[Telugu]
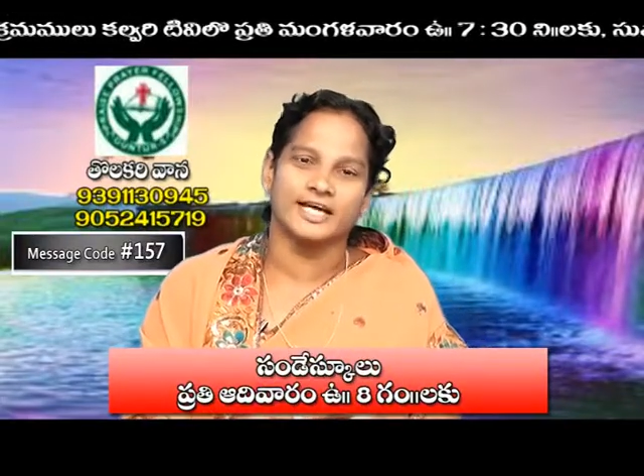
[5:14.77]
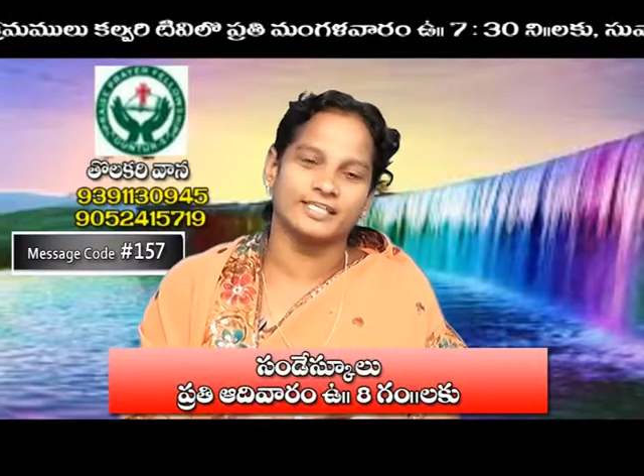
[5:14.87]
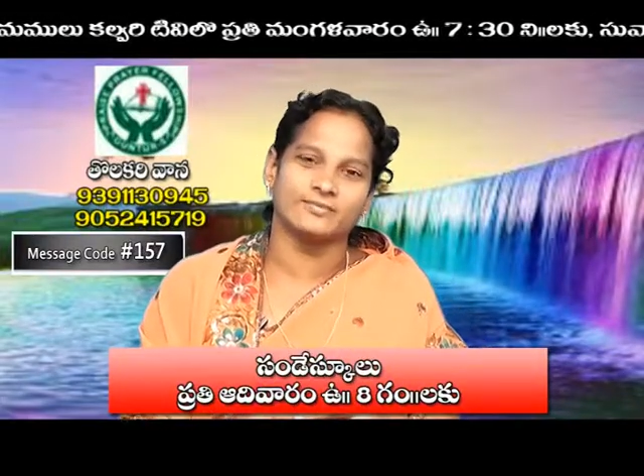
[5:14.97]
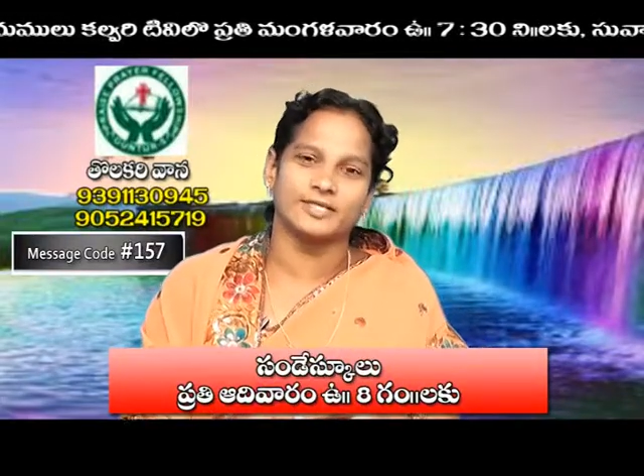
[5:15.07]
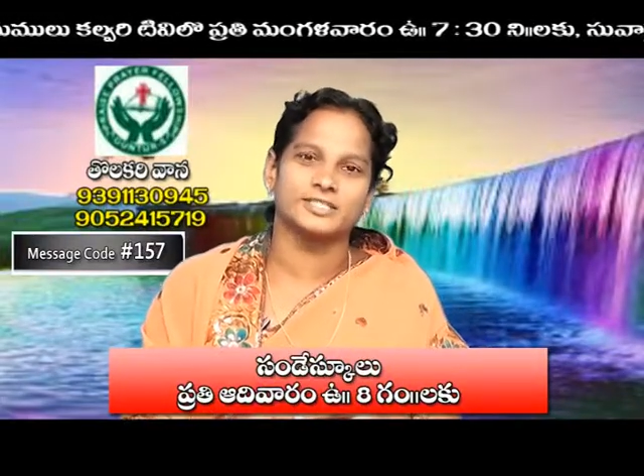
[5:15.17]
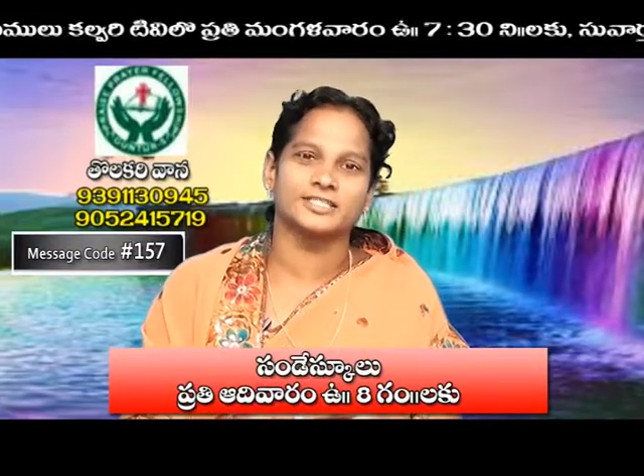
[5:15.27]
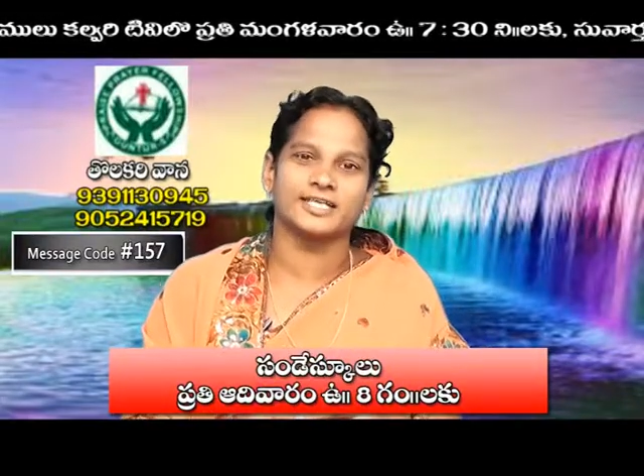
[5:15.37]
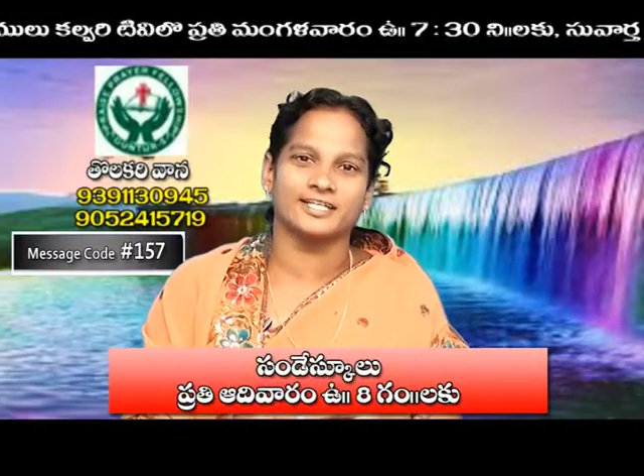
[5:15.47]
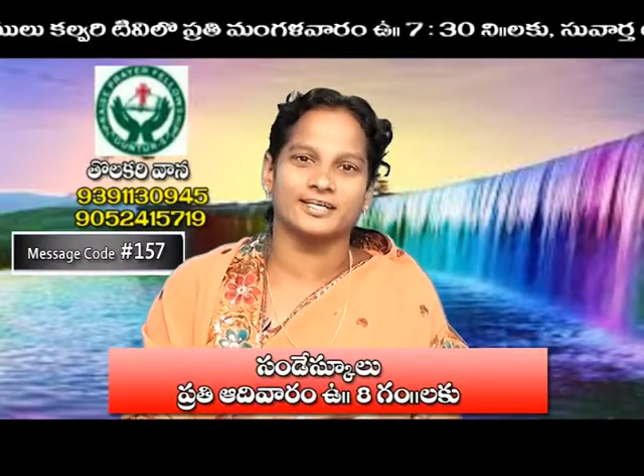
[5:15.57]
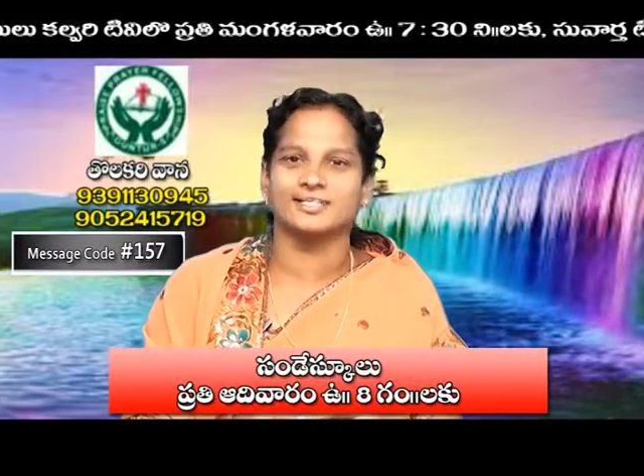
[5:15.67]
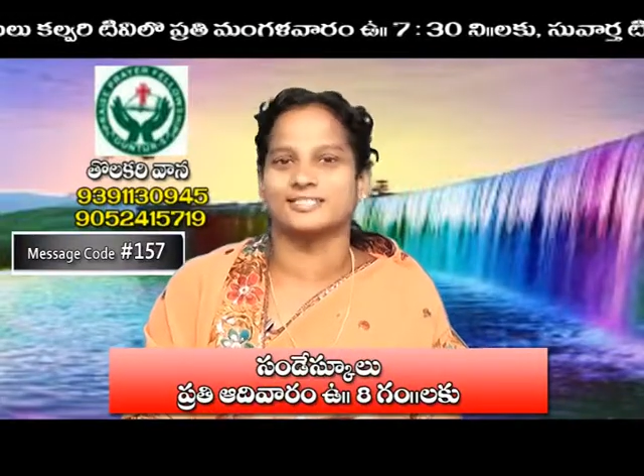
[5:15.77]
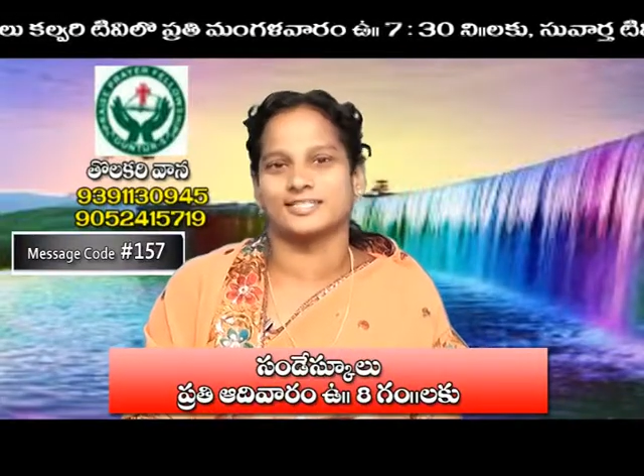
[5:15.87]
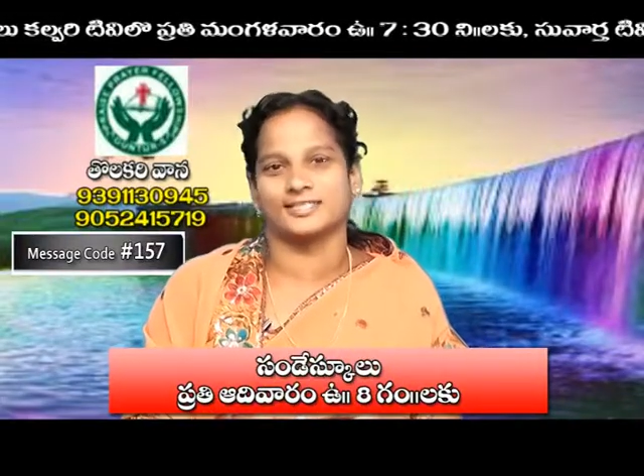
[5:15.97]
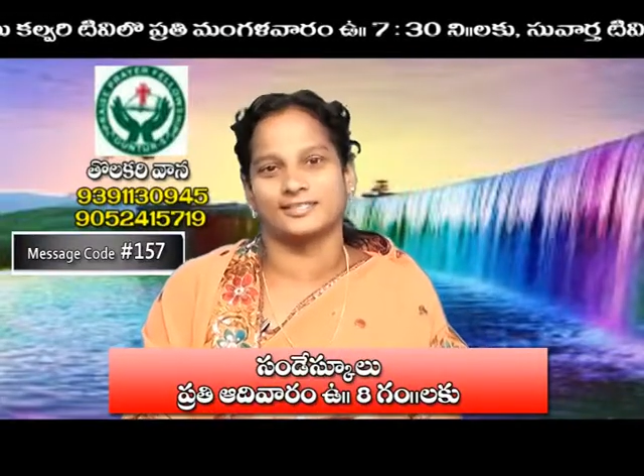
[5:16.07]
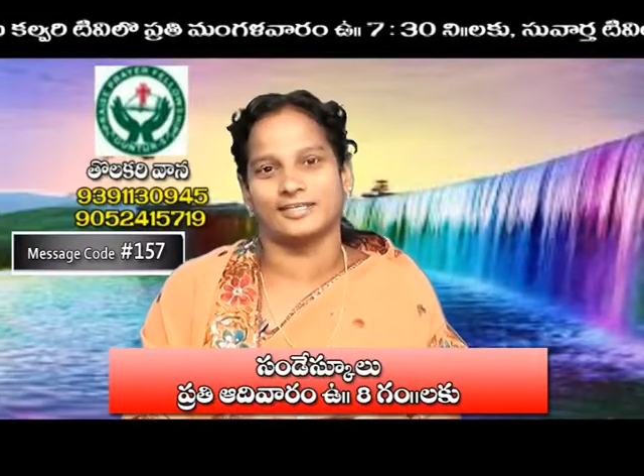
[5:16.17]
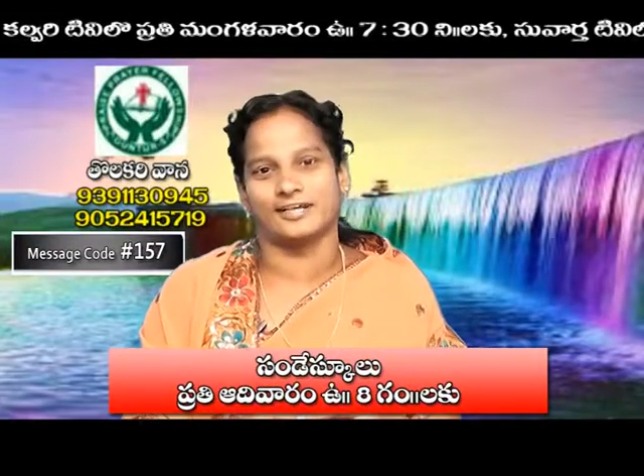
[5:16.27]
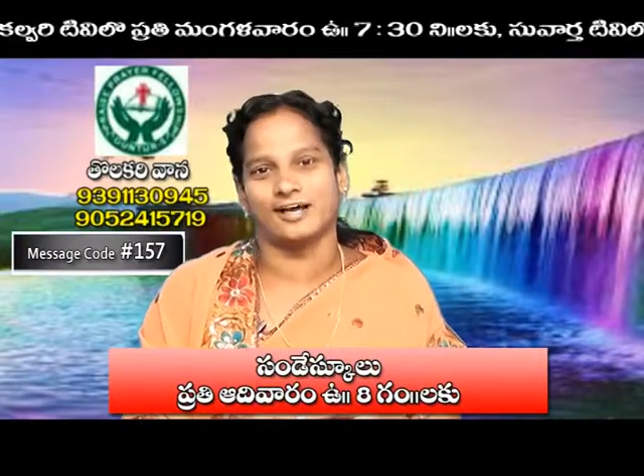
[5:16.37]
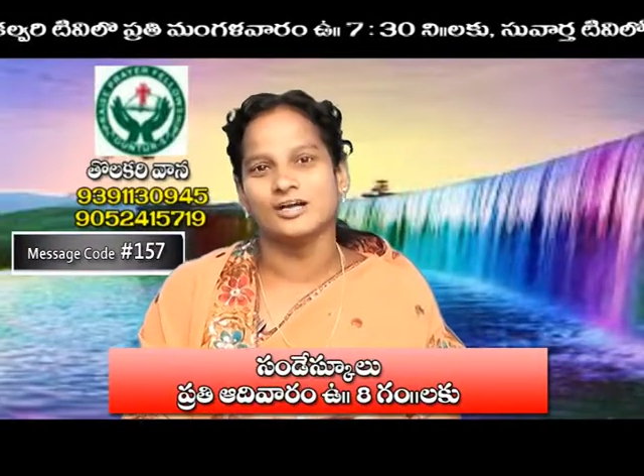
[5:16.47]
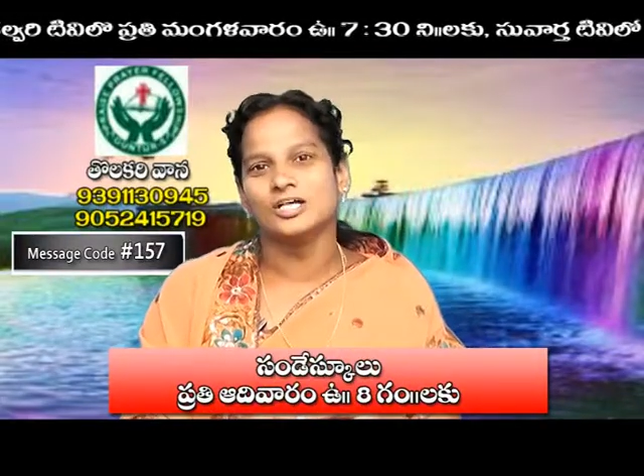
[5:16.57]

అది మంచిదైనా చెడ్డదైనా